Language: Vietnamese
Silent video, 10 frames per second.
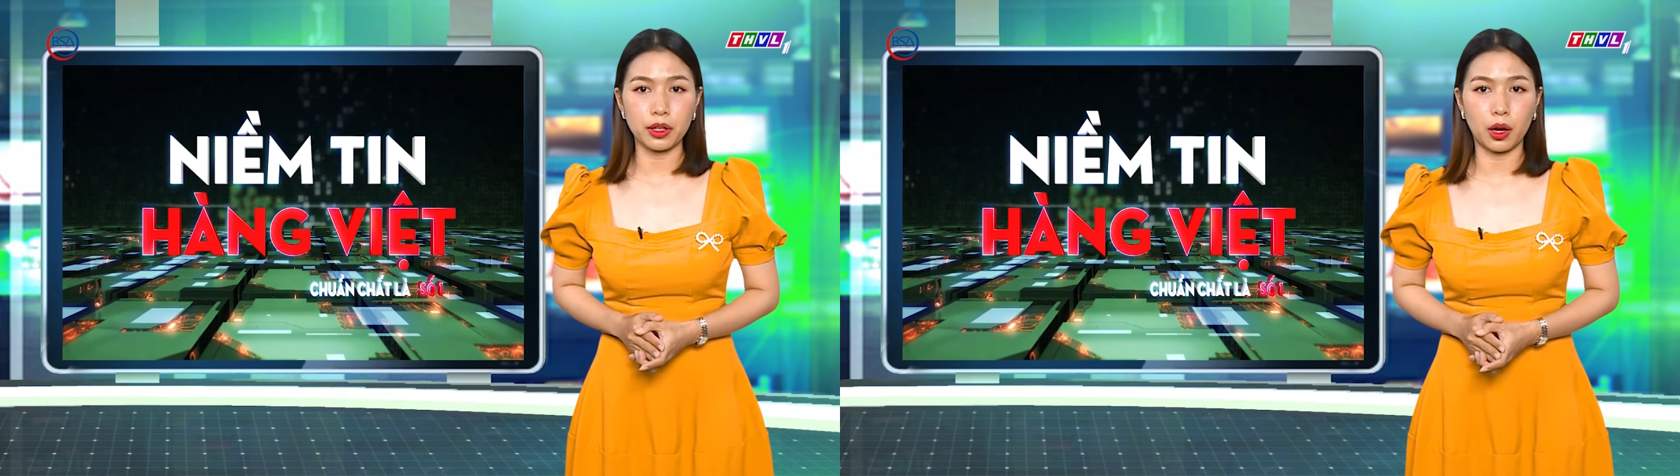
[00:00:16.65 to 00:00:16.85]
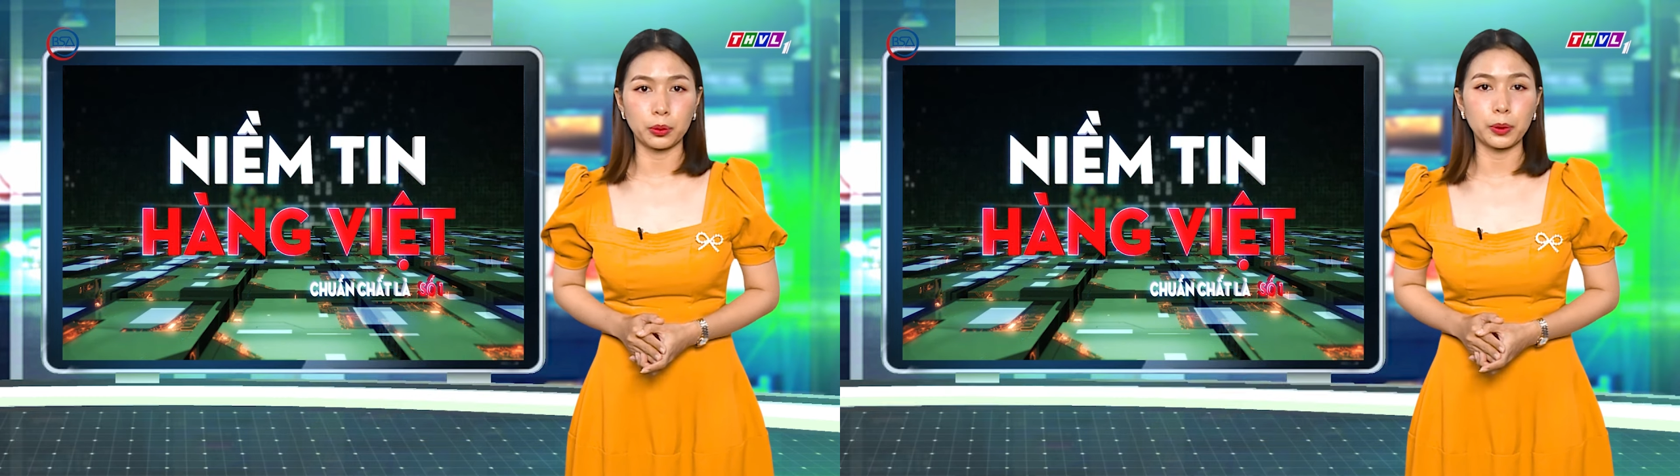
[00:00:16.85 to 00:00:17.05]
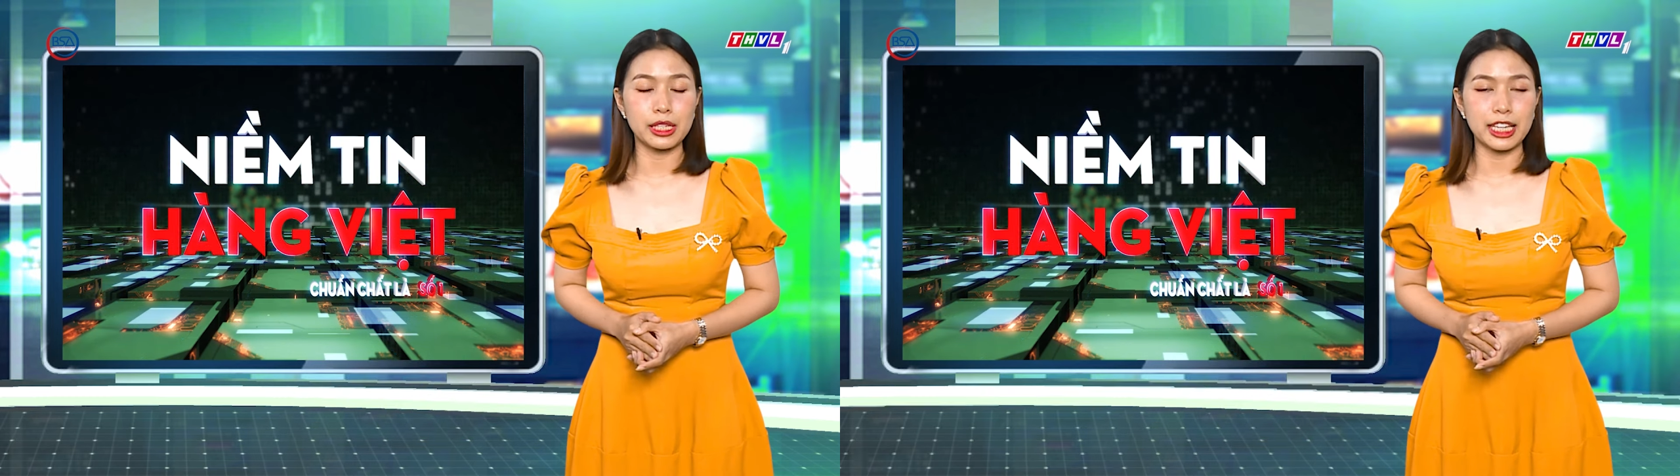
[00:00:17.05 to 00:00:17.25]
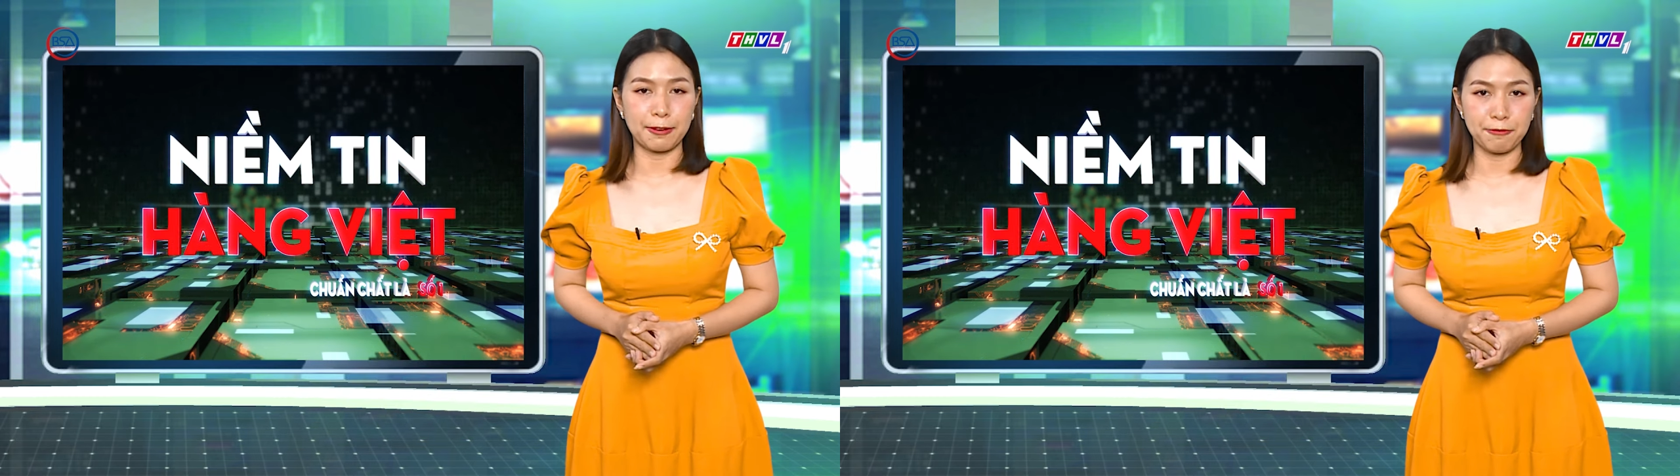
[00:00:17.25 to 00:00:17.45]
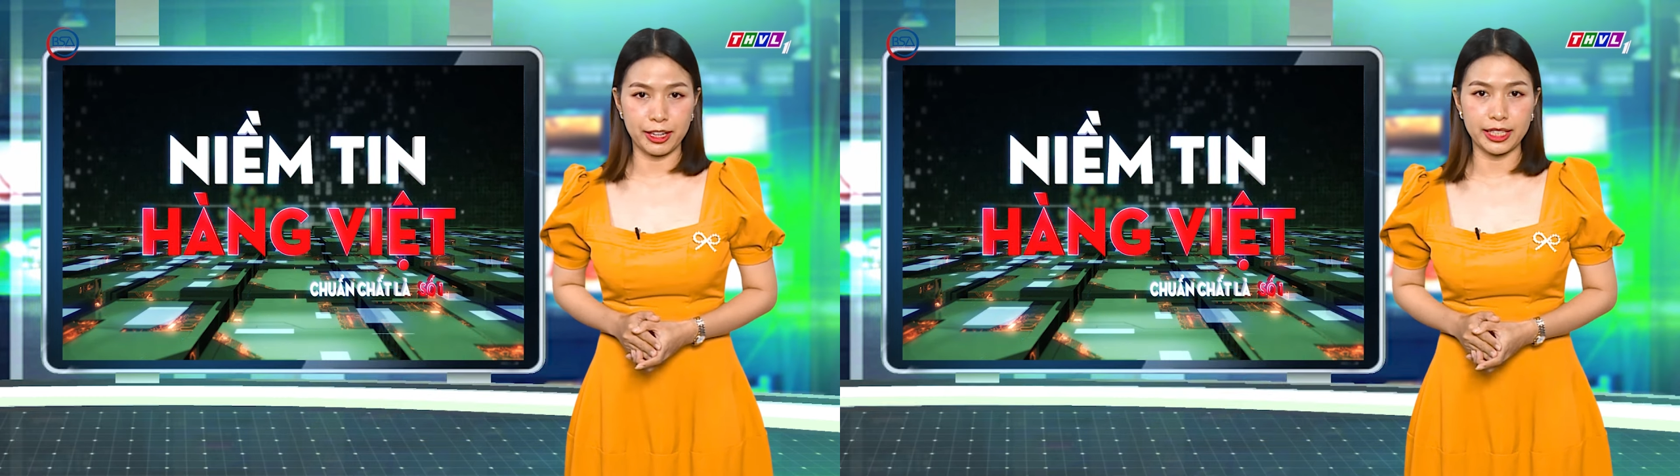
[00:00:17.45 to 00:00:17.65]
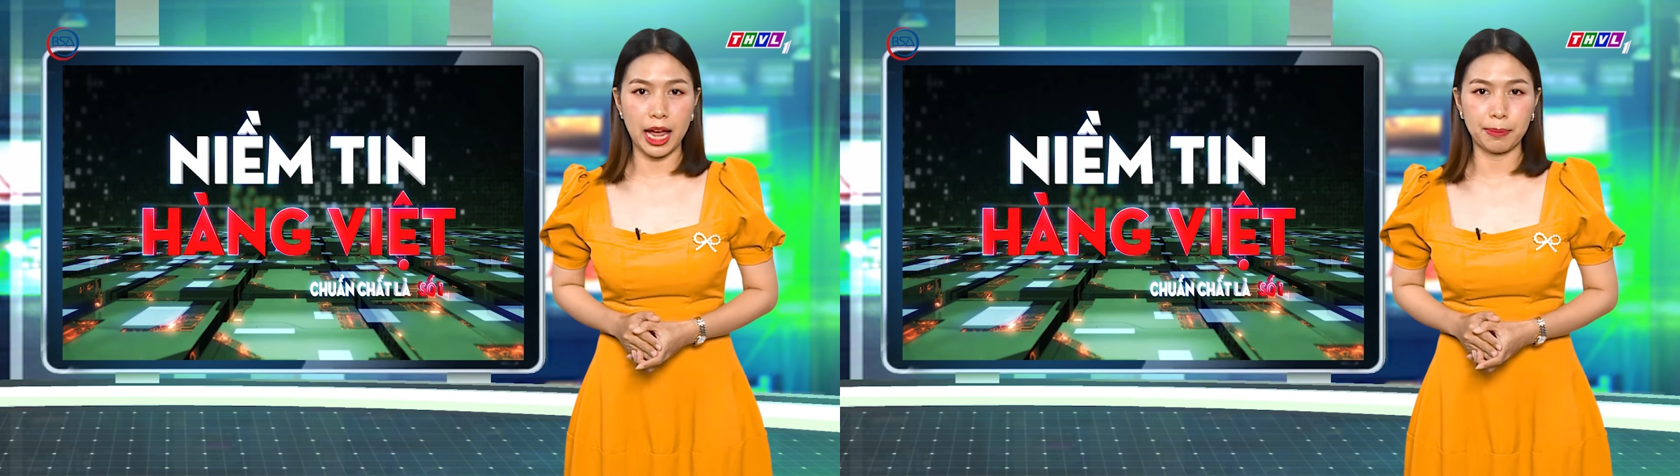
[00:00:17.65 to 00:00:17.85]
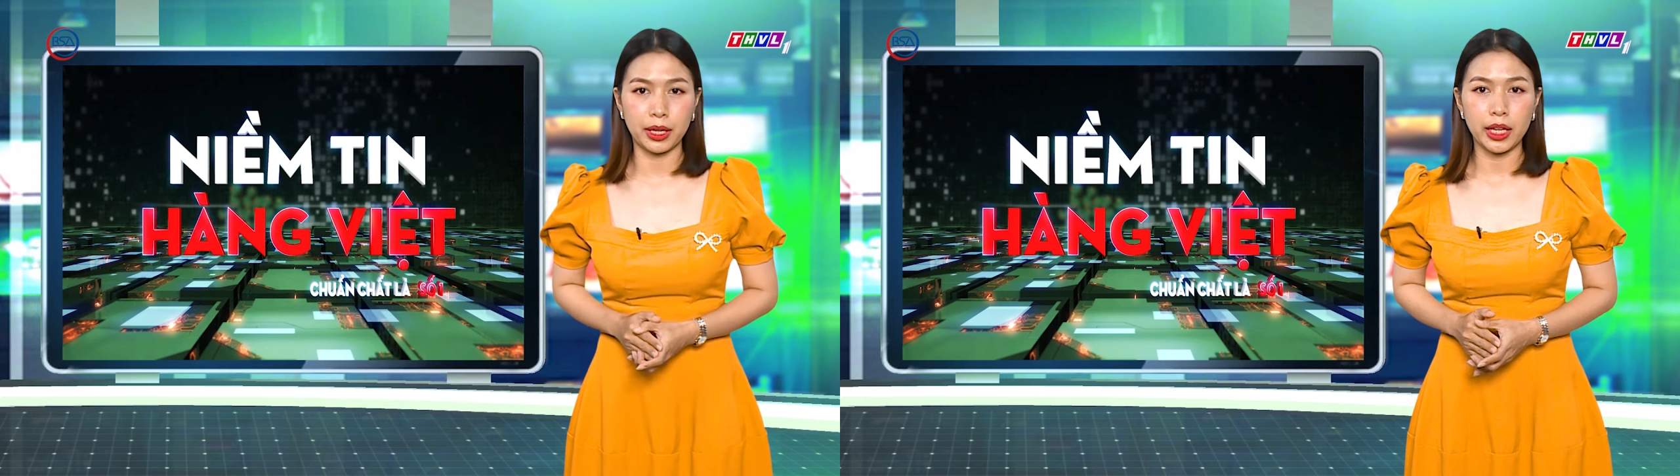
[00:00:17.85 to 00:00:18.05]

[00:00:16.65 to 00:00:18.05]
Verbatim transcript: khẩu thủy sản Việt Nam,